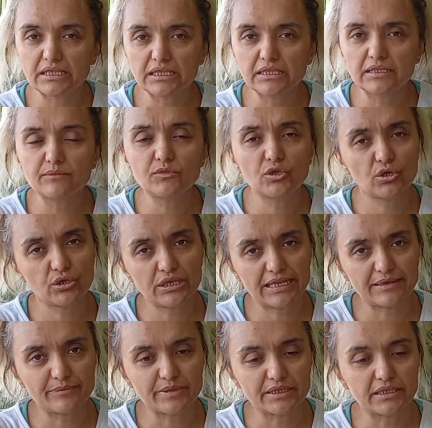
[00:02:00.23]
diktim
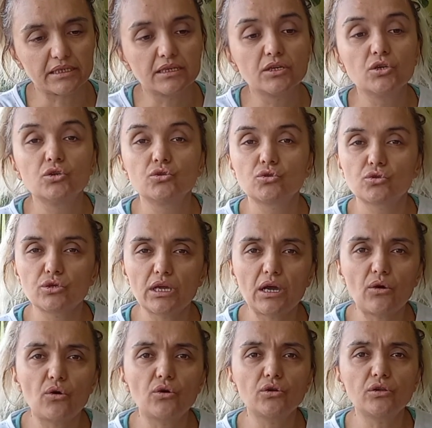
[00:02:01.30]
köklenmedi. Suya
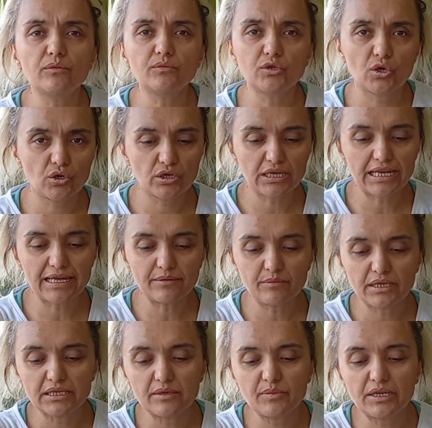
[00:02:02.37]
koydum
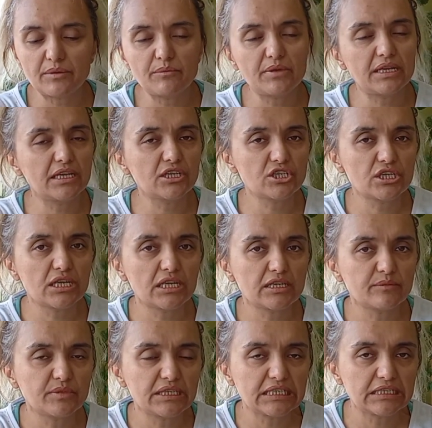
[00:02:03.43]
köklenmedi. Benim
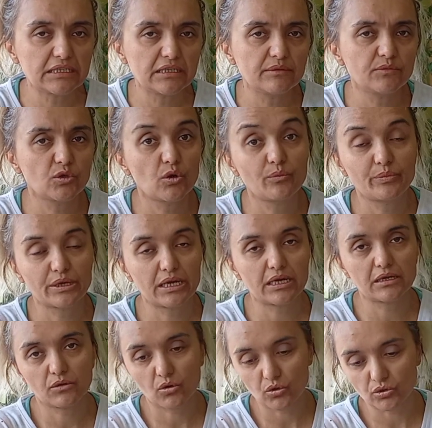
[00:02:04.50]
menekşelerimi diktiğim
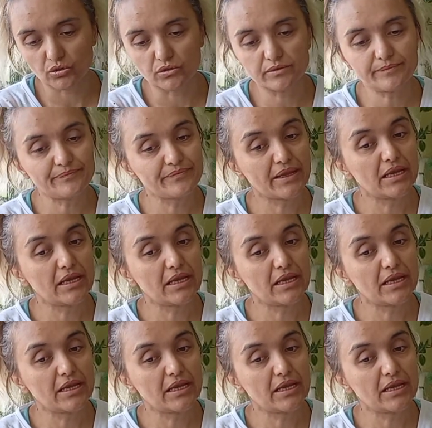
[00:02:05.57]
toprağa koydum.